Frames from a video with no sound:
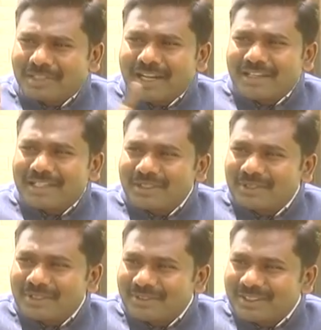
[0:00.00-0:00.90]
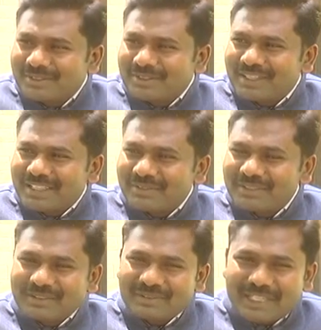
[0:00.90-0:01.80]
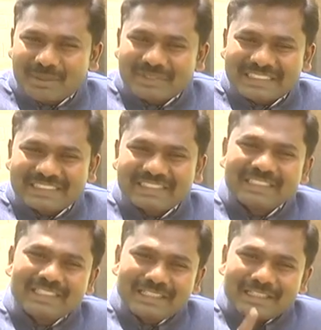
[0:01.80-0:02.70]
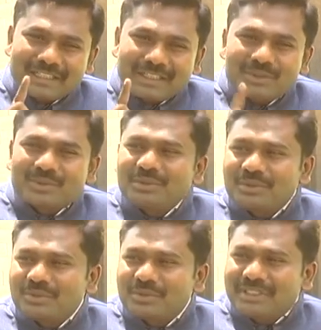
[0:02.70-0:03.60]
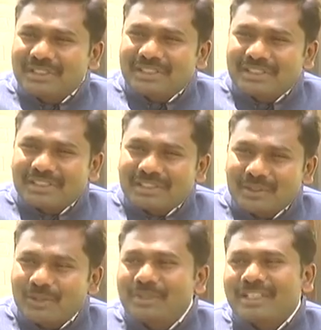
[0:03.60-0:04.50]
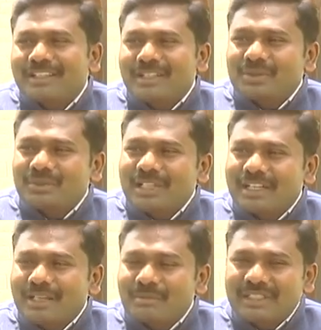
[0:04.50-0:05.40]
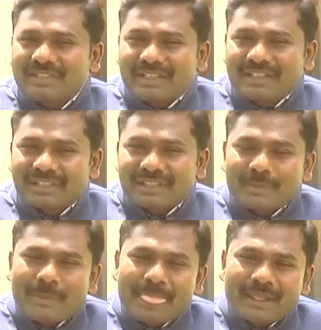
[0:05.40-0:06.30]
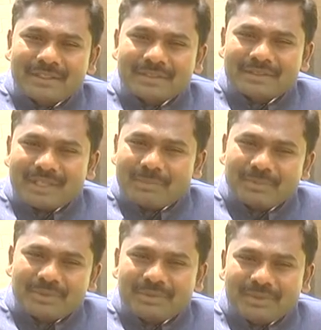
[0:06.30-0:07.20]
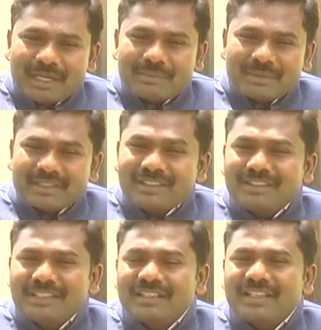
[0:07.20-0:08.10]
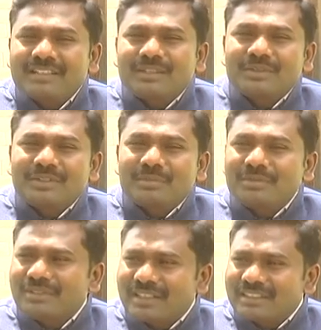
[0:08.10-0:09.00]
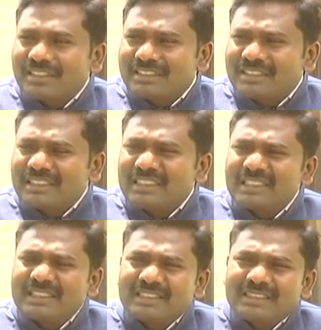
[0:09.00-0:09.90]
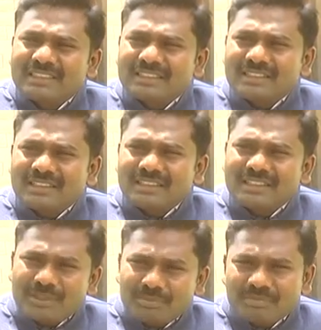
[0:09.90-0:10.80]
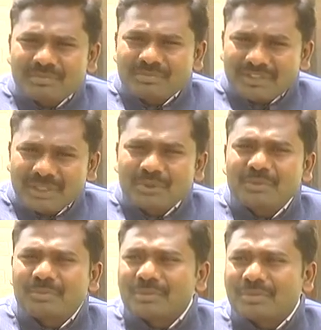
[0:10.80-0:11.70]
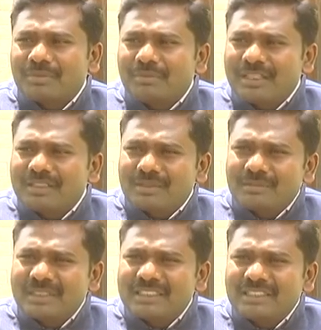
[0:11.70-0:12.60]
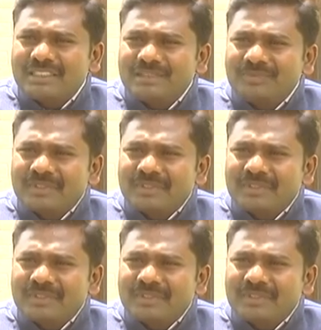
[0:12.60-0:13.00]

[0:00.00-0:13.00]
కార్ ఎక్కడి వరకు వెళ్తుందో అక్కడి వరకు ఆపేసి నడుచుకుంటూ కొన్ని కిలోమీటర్లు నడుచుకుంటూ ఆ గ్రామానికి వెళ్ళేవాడిని సో అప్పుడు ఆ ప్రజలతో ఇంటరాక్ట్ అవుతున్నప్పుడు నాకు తెలిసింది ఏంటంటే దే ఆర్ వెరీ గుడ్ పీపుల్ బట్ బేసిక్గా